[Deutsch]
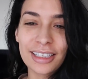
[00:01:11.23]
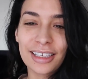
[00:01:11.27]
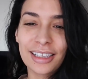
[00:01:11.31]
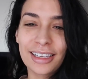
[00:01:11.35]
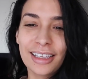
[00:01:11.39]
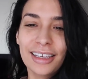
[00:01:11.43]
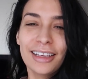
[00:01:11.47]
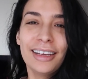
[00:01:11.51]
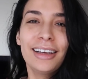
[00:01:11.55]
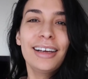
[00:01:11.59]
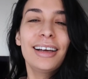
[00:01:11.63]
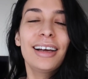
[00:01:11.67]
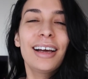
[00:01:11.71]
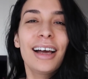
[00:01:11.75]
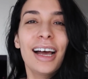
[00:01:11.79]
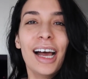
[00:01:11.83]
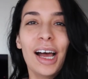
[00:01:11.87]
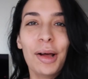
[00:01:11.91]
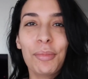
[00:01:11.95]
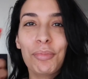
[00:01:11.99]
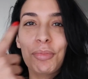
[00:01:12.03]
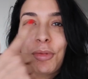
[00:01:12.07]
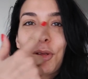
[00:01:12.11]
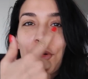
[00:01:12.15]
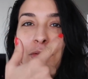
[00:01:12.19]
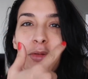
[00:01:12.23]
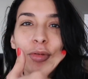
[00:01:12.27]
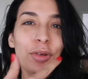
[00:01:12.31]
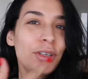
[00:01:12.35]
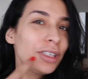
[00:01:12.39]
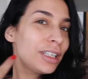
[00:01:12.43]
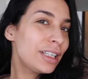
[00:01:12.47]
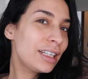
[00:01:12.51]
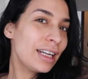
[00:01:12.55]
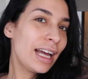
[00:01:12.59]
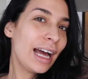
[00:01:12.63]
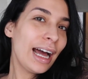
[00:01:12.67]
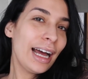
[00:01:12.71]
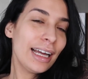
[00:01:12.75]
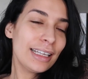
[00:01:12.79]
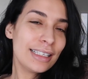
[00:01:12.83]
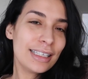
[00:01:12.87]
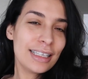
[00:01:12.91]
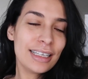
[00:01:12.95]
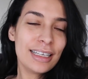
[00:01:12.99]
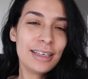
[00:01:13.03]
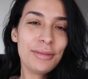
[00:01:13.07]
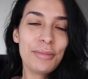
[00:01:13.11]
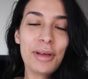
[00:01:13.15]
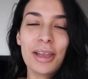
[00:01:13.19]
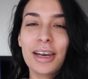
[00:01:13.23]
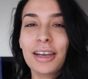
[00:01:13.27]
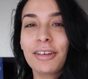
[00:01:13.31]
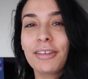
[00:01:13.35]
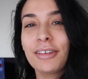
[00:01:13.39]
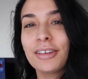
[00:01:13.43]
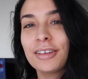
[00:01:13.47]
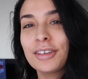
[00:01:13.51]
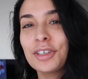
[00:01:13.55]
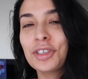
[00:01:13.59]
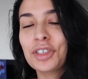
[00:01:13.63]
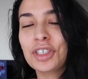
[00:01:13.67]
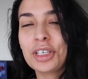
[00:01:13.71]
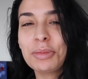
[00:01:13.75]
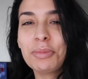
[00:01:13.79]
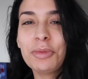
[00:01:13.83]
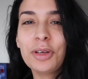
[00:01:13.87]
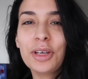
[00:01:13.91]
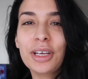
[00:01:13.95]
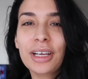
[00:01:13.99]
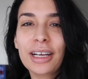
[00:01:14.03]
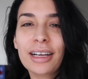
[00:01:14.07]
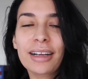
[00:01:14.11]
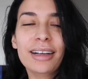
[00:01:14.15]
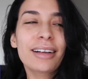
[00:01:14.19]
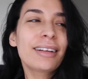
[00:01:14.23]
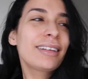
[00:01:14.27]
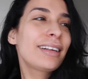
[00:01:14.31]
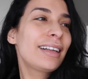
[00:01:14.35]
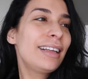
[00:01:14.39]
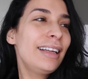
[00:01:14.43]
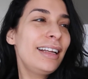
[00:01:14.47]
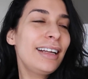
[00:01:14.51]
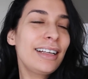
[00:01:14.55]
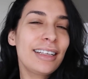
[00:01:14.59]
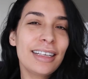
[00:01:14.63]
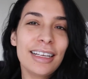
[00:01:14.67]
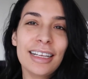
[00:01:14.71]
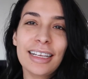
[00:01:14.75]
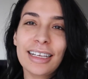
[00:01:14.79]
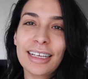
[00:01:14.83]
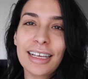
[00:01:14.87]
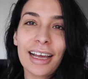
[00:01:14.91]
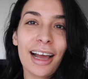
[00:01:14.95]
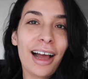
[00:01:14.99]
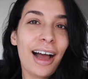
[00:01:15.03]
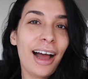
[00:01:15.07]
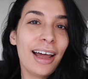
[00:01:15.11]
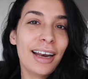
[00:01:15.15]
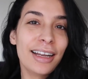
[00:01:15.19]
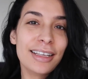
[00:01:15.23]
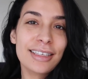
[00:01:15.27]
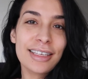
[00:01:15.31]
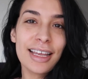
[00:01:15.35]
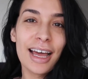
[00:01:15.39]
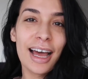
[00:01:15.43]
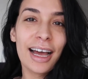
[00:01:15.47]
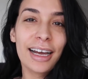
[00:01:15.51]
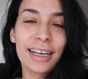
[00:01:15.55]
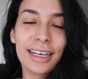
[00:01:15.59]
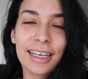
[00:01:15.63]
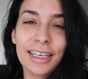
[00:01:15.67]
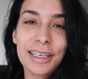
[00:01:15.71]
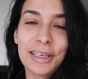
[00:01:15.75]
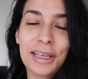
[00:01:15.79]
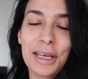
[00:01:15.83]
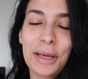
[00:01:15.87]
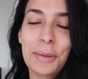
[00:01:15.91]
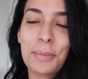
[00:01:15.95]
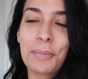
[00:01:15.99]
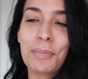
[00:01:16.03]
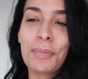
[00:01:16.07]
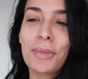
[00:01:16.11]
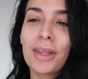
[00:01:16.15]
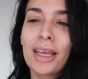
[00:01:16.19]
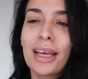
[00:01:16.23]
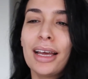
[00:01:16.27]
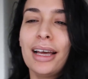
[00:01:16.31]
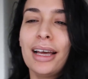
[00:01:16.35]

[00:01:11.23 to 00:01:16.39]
Ich habe eine wunde Nase, meine Stimme klingt nicht gerade sehr angenehm.